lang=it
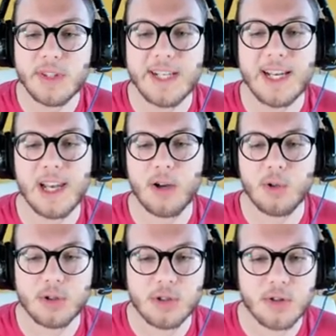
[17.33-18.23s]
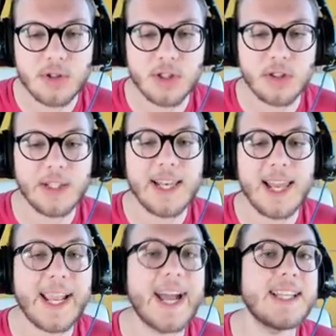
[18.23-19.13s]
nella costruzione della
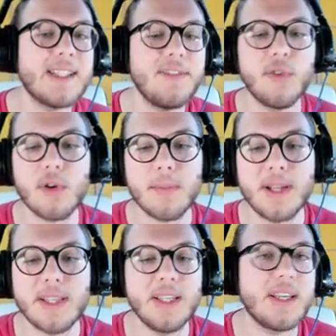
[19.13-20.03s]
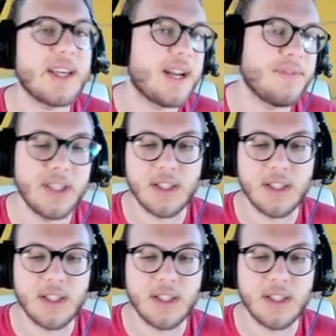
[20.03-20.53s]
casa a forma di crafting